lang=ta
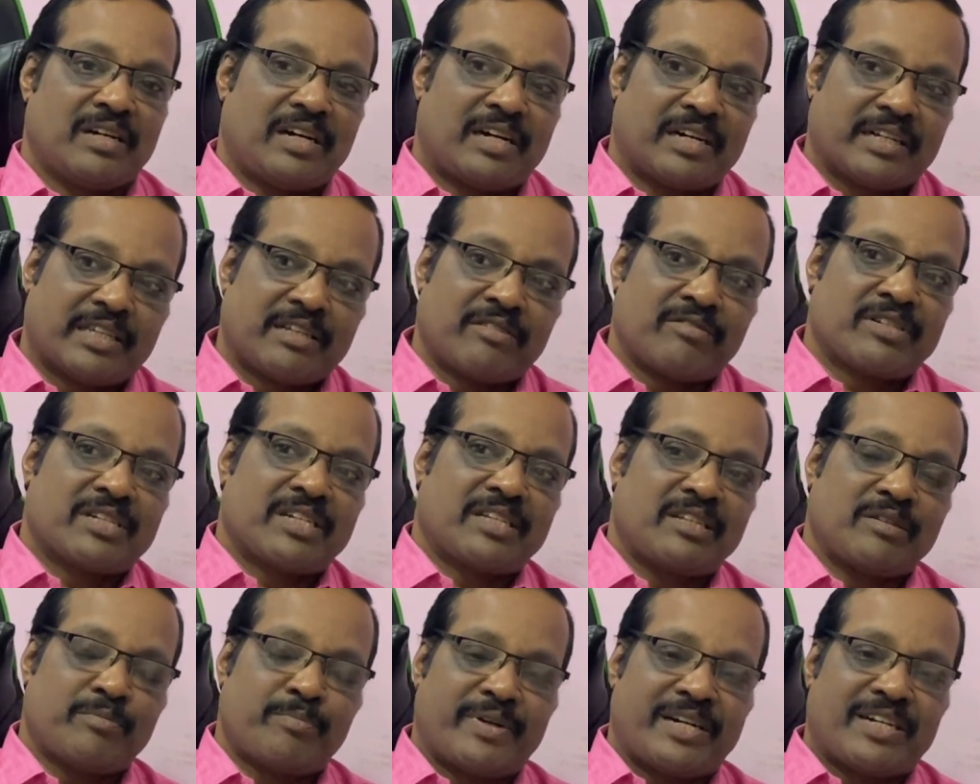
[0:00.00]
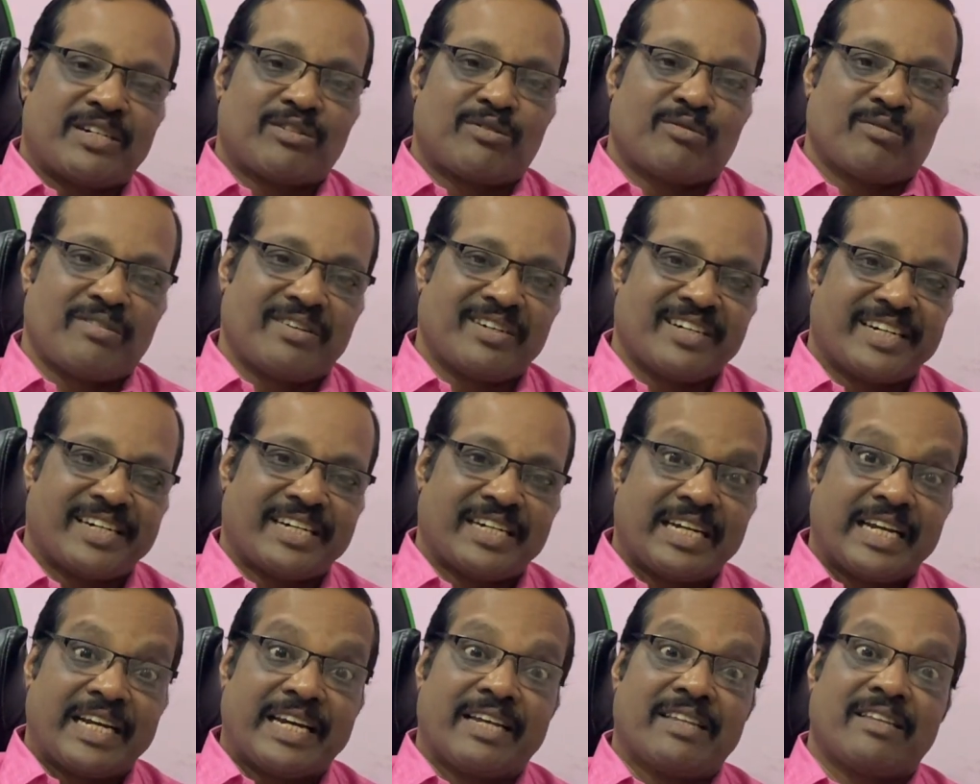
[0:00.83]
அடுத்த வருஷத்துக்கு பலன் சொல்லுங்கள்
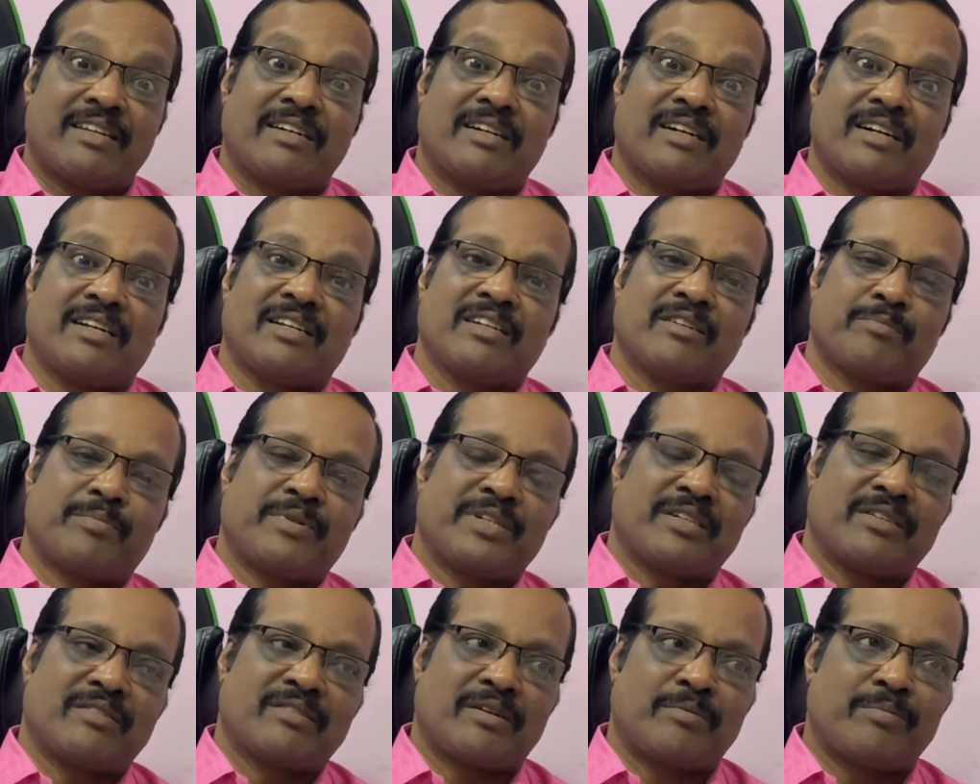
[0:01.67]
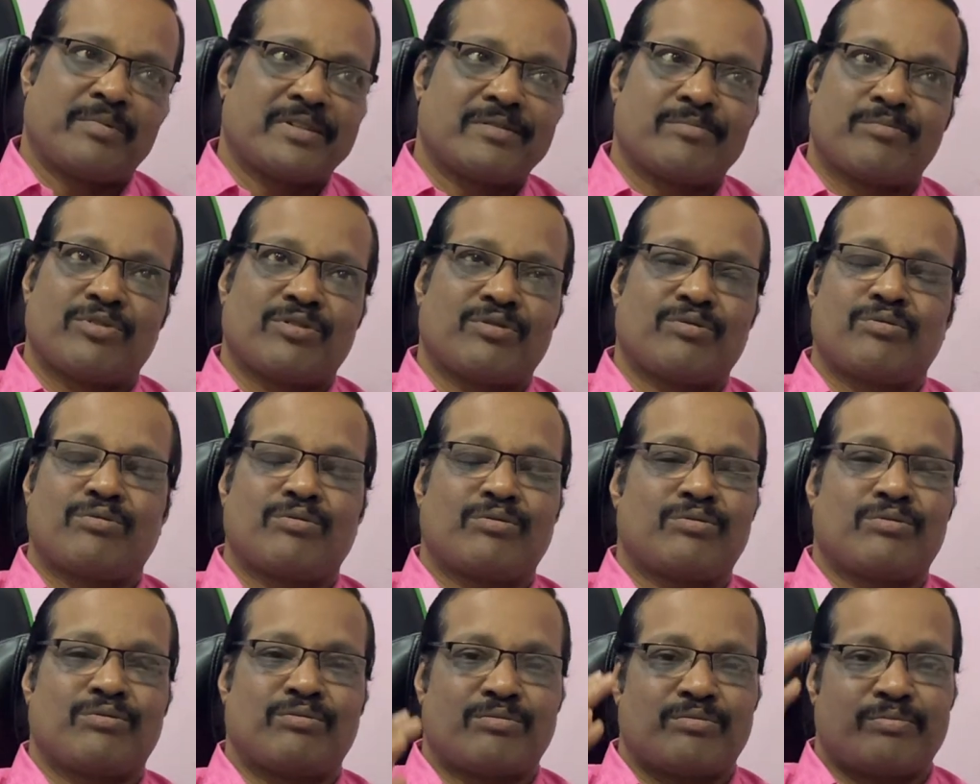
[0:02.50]
ஏன் எதிர்காலம் எப்படி இருக்கும் அப்படிங்கும்போது
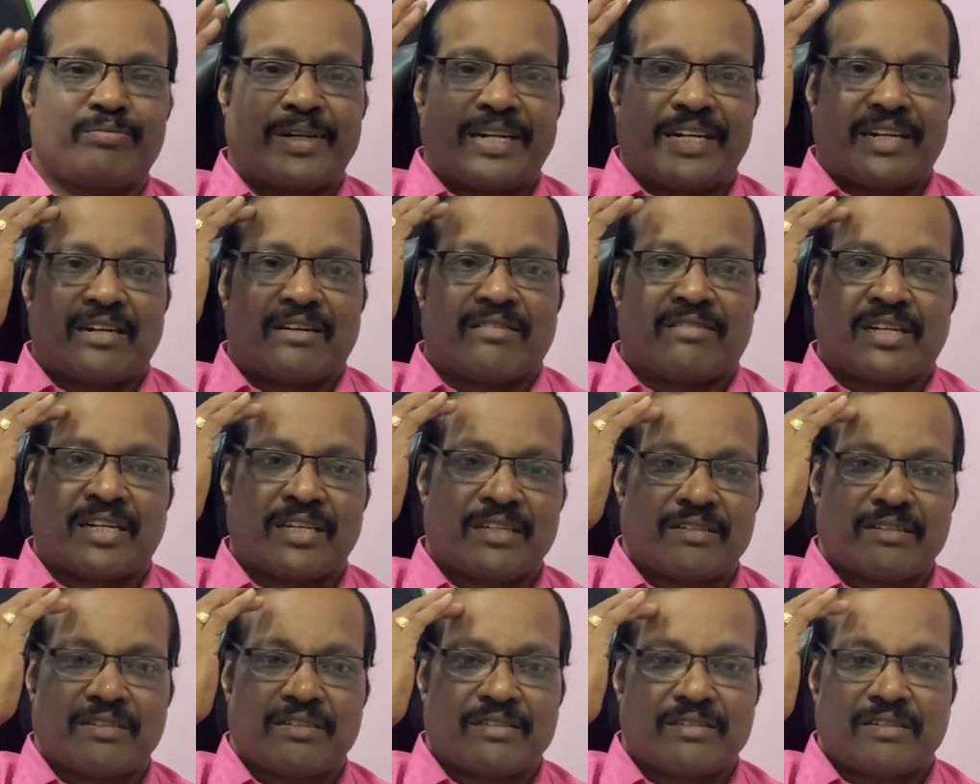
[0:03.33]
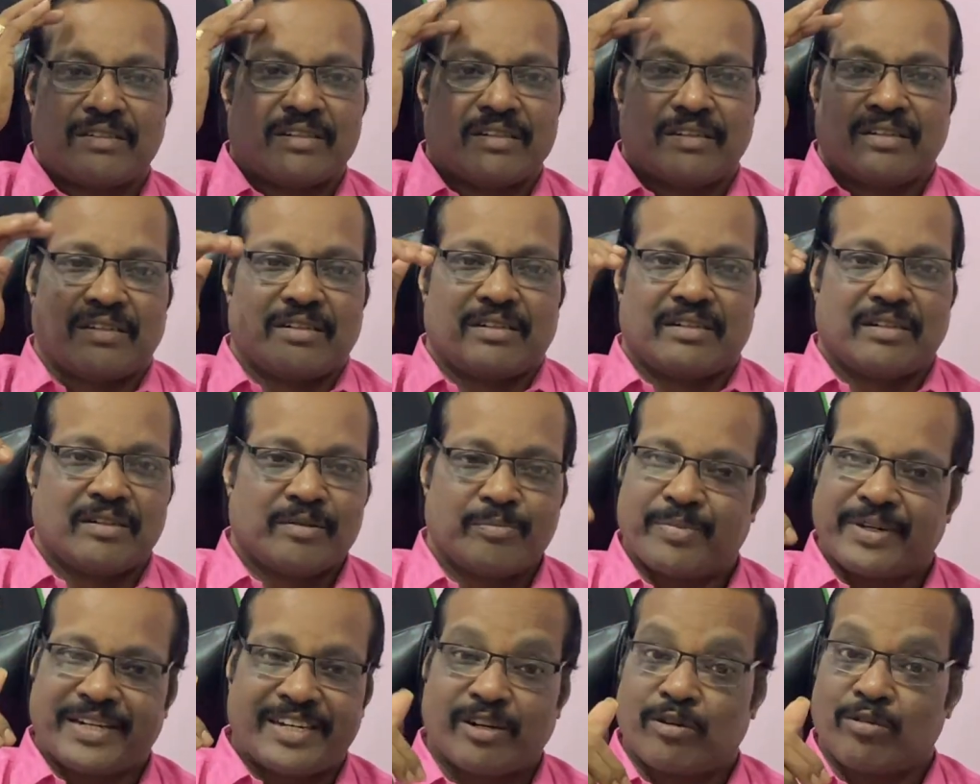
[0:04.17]
ஒன்றும் மைண்டில் வராது
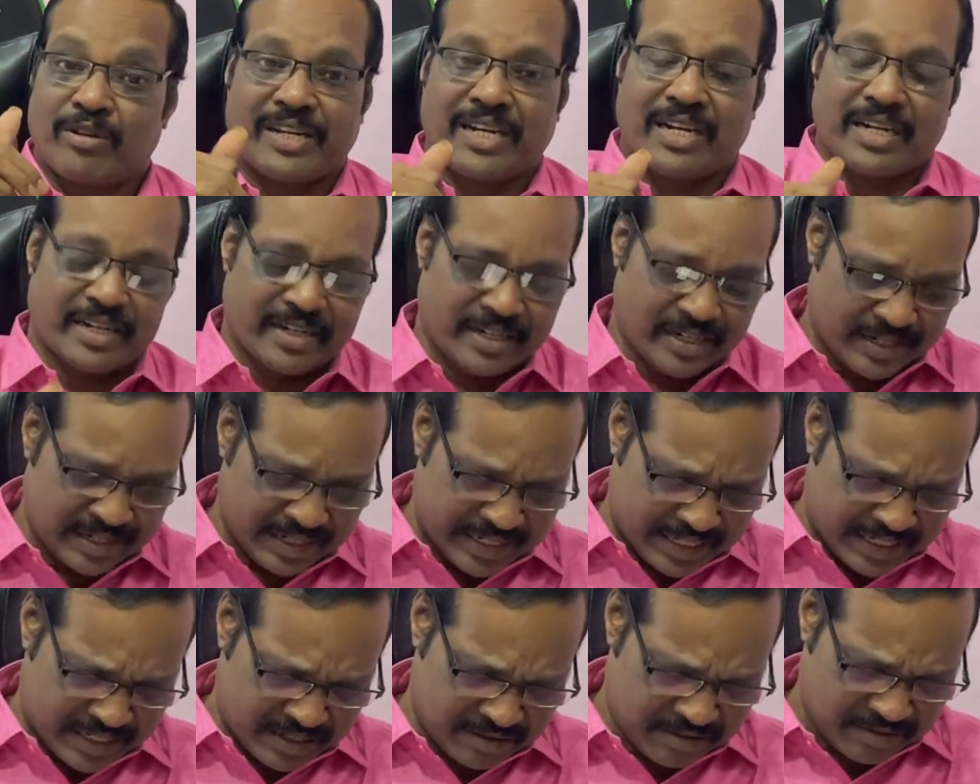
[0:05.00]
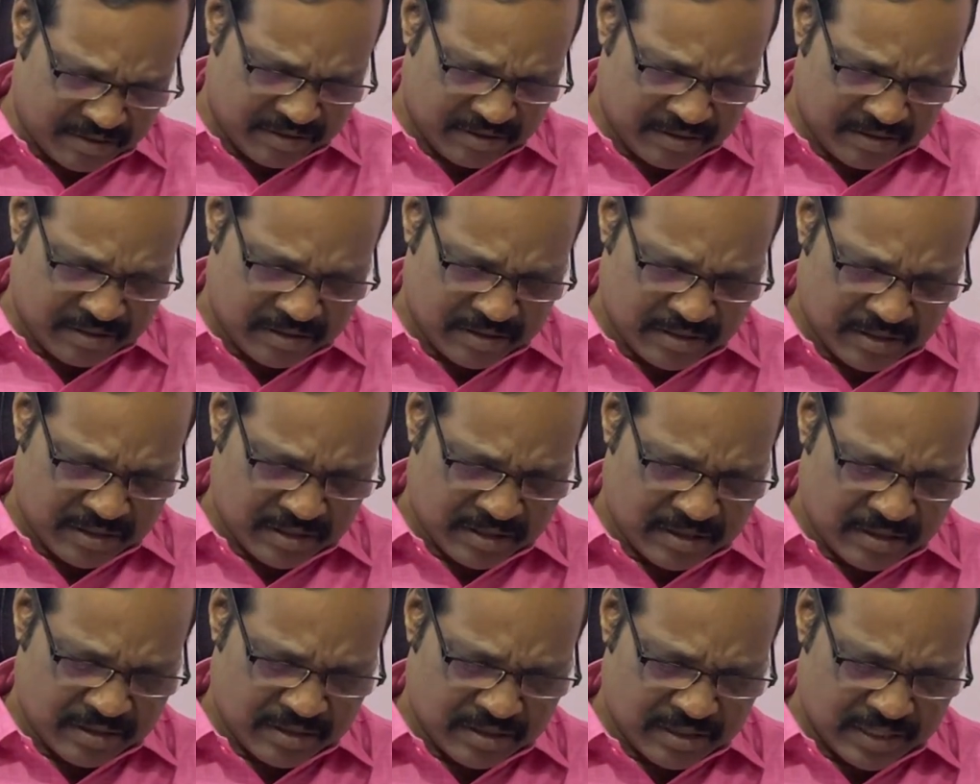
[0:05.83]
பர்டிகுலராக கேளுங்க
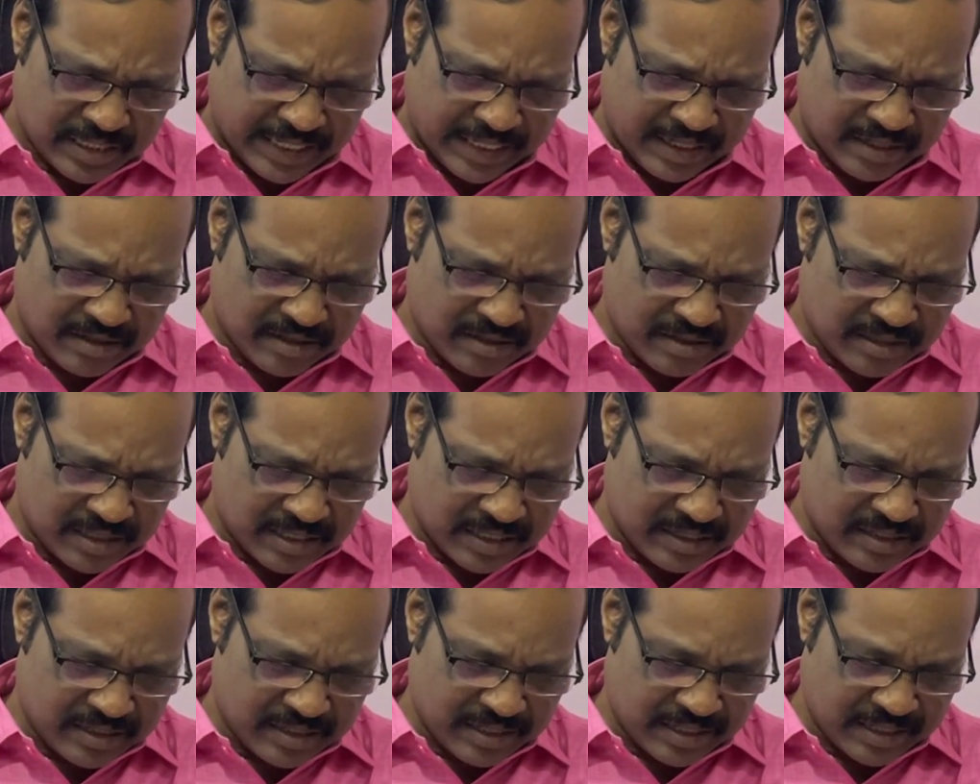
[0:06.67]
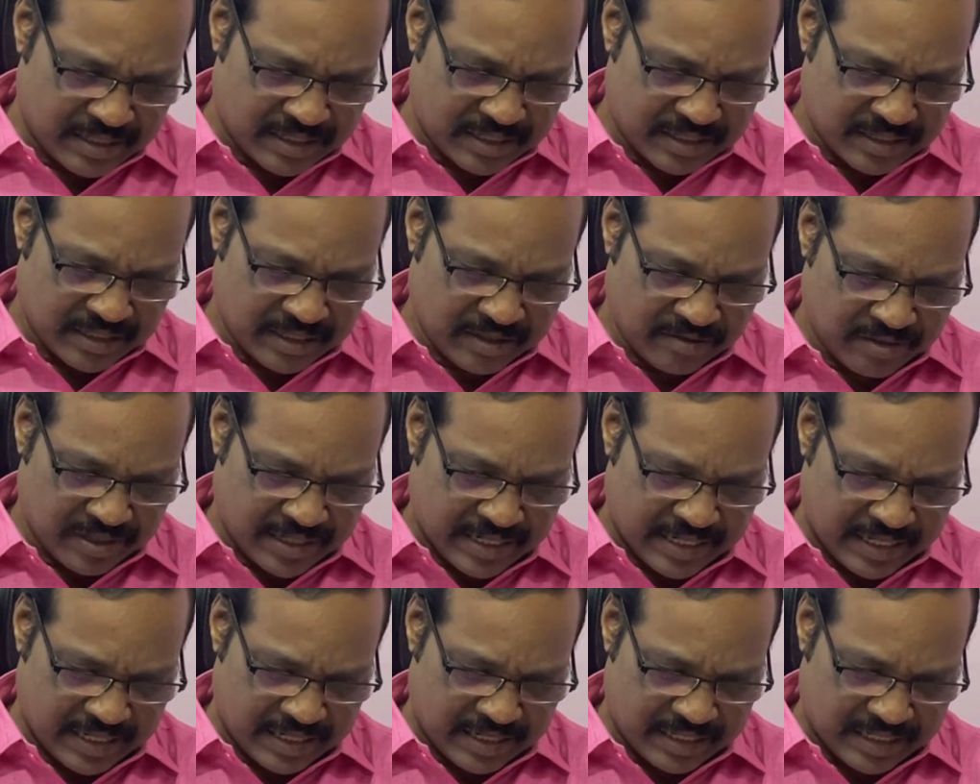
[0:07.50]
ரைட் அடுத்தது இவர்
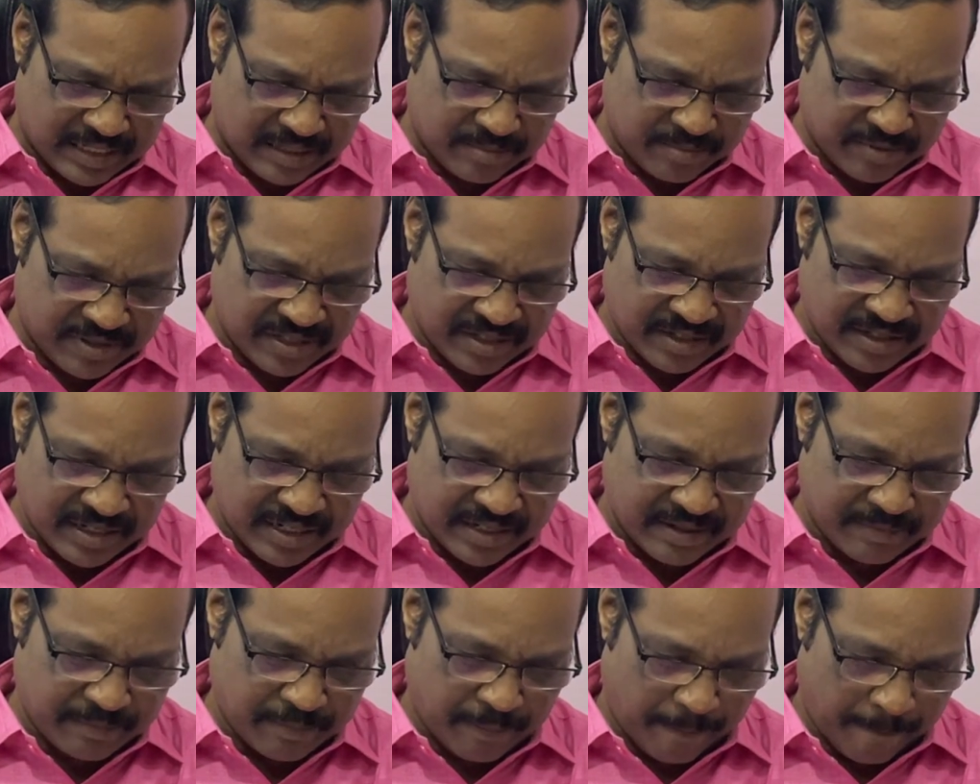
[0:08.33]
கேட்டிருக்காரு பார்த்தீங்களா